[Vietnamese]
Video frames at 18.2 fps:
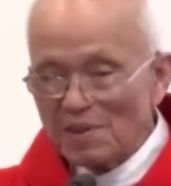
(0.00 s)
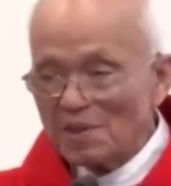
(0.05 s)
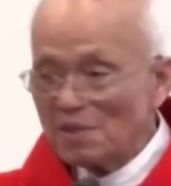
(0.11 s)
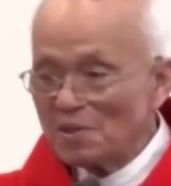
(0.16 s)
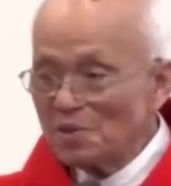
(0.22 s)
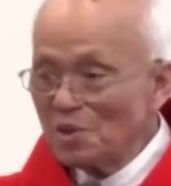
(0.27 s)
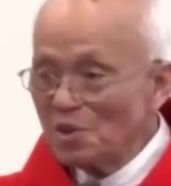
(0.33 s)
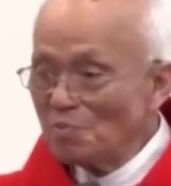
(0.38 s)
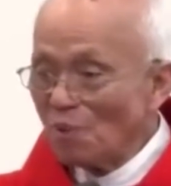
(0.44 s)

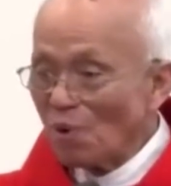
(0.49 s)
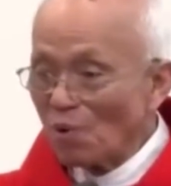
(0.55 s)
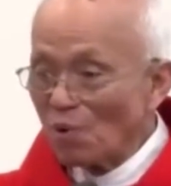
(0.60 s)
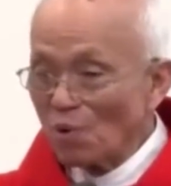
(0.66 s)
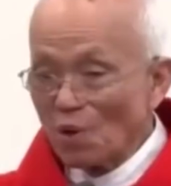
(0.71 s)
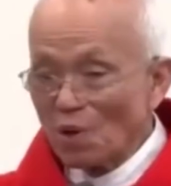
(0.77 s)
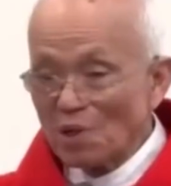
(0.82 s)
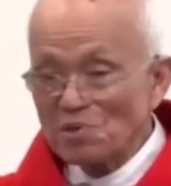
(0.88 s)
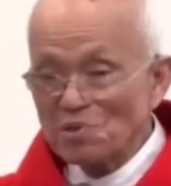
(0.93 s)
như một
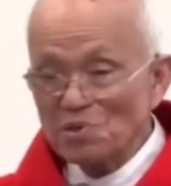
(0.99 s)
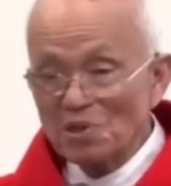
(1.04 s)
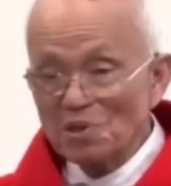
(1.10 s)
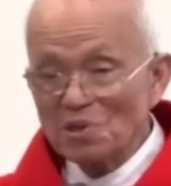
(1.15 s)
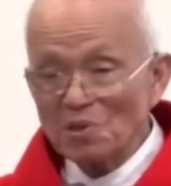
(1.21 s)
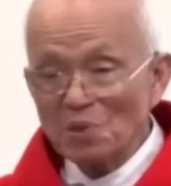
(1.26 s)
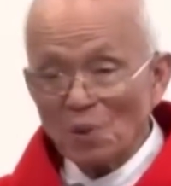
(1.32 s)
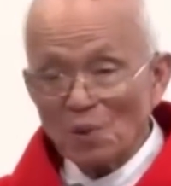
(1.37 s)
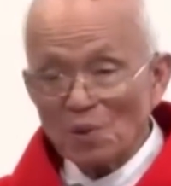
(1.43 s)
luật
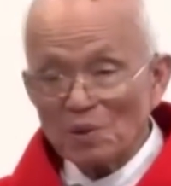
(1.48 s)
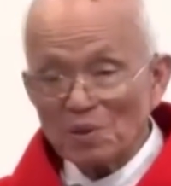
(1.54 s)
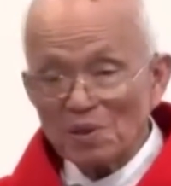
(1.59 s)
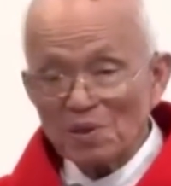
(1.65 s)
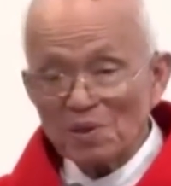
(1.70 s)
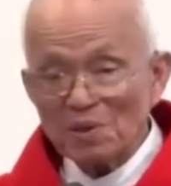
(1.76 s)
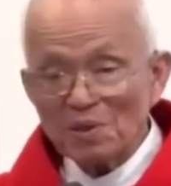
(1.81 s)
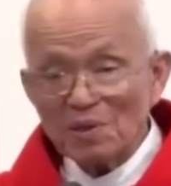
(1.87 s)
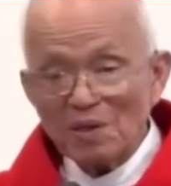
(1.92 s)
sư nổi
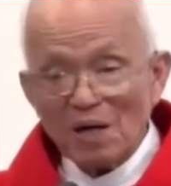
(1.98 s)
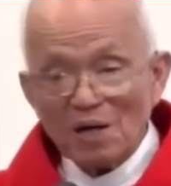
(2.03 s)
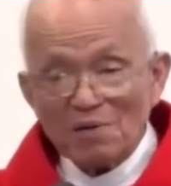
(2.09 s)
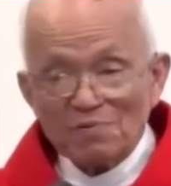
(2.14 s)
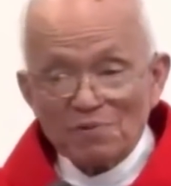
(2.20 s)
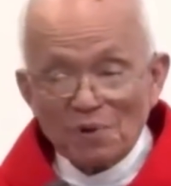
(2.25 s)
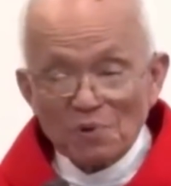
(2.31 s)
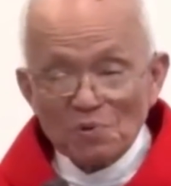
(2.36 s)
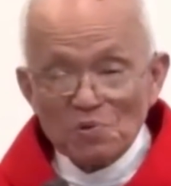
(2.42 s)
tiếng
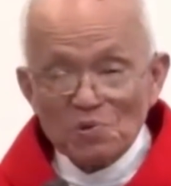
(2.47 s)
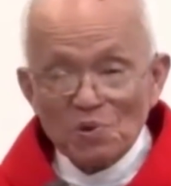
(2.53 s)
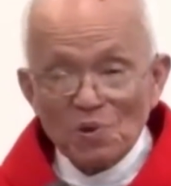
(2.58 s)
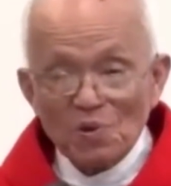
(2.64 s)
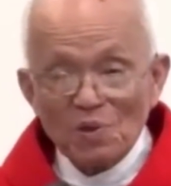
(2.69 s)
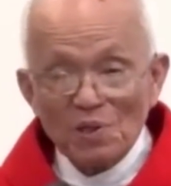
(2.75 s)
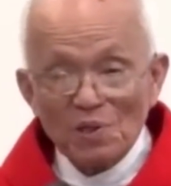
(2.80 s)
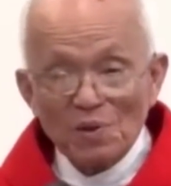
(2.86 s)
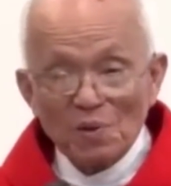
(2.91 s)

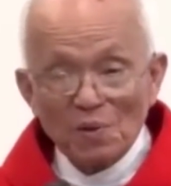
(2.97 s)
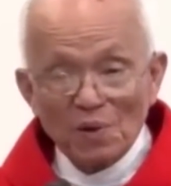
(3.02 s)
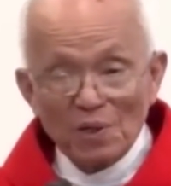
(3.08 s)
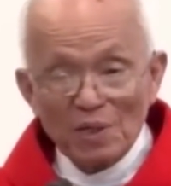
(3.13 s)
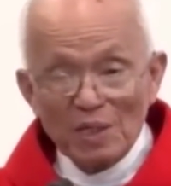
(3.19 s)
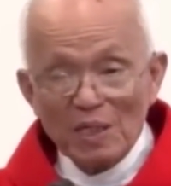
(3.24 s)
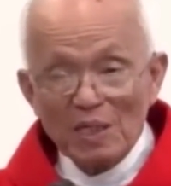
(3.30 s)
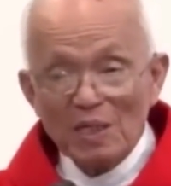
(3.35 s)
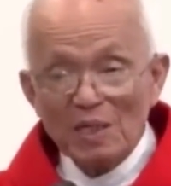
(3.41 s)
Alfonso
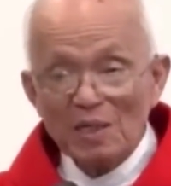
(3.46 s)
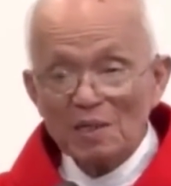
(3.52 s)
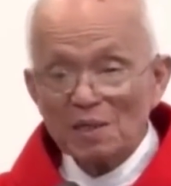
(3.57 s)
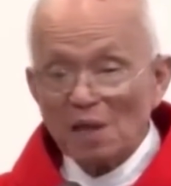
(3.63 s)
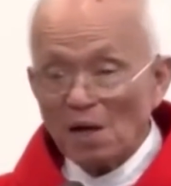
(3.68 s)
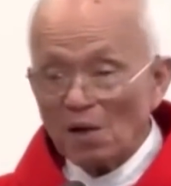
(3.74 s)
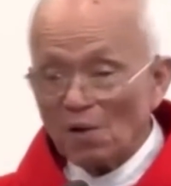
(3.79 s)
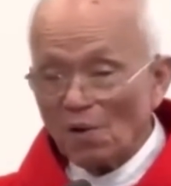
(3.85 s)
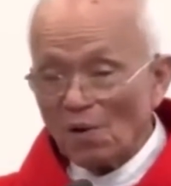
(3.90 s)
Ligori
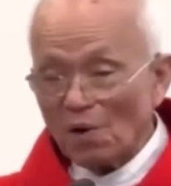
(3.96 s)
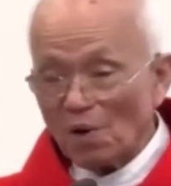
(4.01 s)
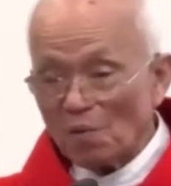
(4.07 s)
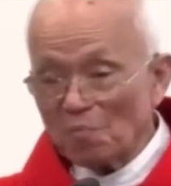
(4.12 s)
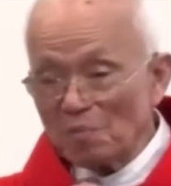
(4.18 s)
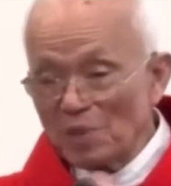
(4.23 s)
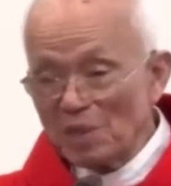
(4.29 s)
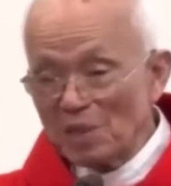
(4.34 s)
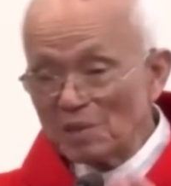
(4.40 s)
để rồi
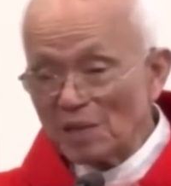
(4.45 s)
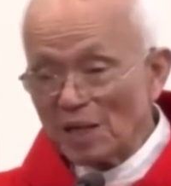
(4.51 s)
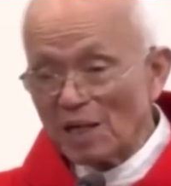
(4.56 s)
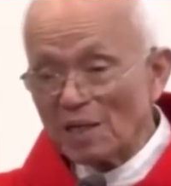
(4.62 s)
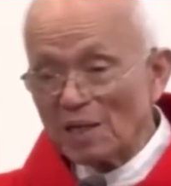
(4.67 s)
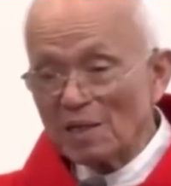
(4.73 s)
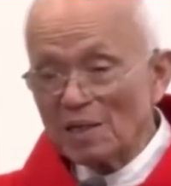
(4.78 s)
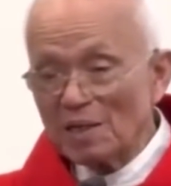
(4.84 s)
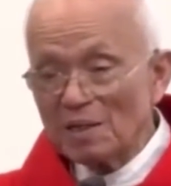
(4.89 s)
ông biến
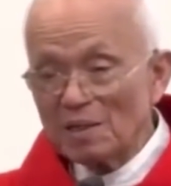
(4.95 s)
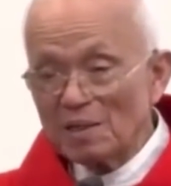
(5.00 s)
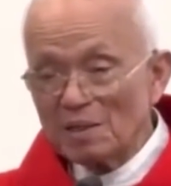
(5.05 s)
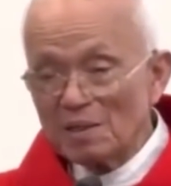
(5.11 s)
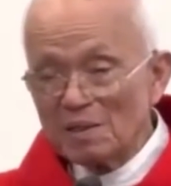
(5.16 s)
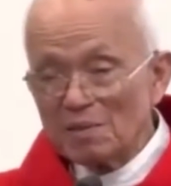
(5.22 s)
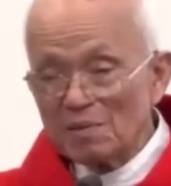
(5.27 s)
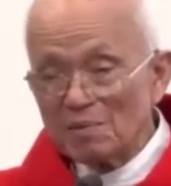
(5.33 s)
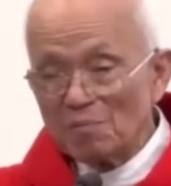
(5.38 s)
thành
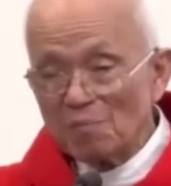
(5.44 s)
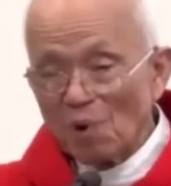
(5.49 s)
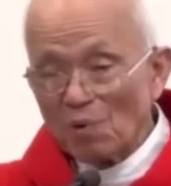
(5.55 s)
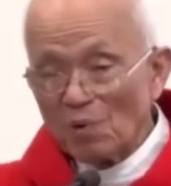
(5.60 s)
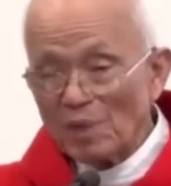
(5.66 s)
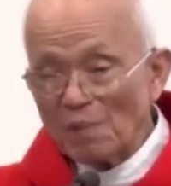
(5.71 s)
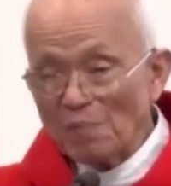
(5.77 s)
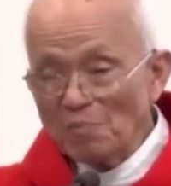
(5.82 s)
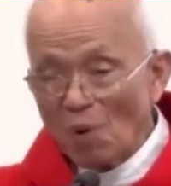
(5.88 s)
một
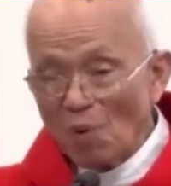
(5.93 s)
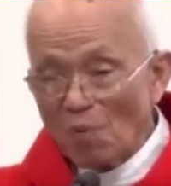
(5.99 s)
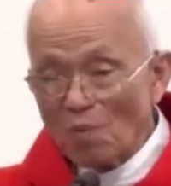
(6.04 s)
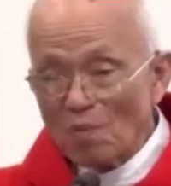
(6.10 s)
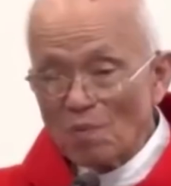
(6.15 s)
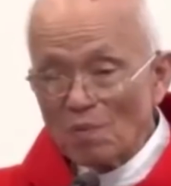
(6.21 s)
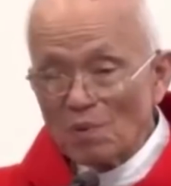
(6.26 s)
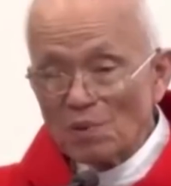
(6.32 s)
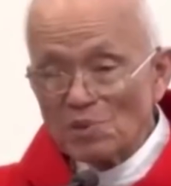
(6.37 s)
giám mục
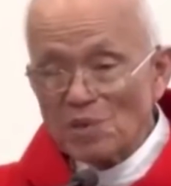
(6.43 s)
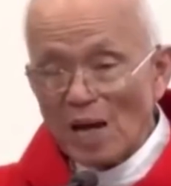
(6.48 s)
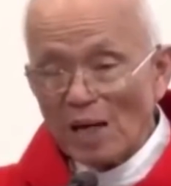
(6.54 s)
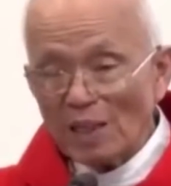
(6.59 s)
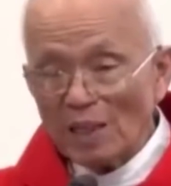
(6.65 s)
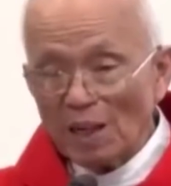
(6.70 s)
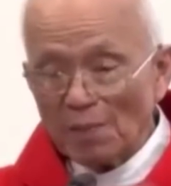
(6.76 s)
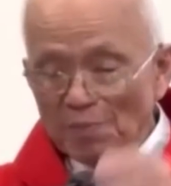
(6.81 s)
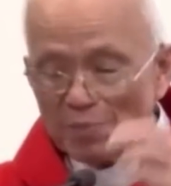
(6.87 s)

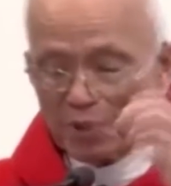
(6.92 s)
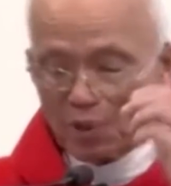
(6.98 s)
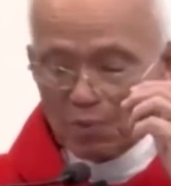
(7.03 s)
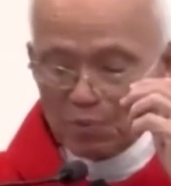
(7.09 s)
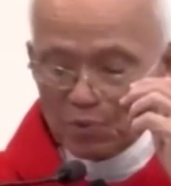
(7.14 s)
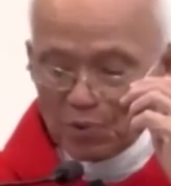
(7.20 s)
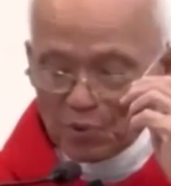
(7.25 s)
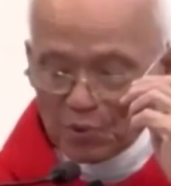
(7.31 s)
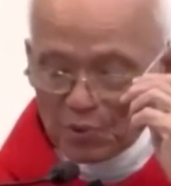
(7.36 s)
sáng lập
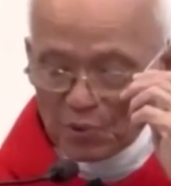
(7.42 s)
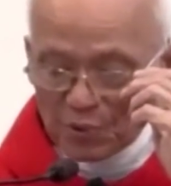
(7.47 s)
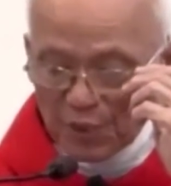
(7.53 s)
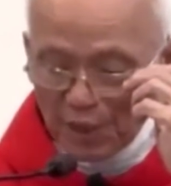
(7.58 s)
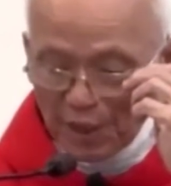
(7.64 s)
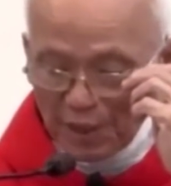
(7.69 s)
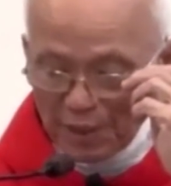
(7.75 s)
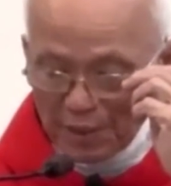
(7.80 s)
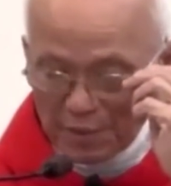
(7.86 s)
dòng chúa của
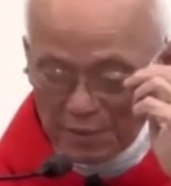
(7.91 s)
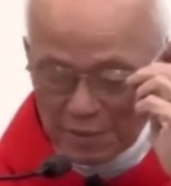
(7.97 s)
thế.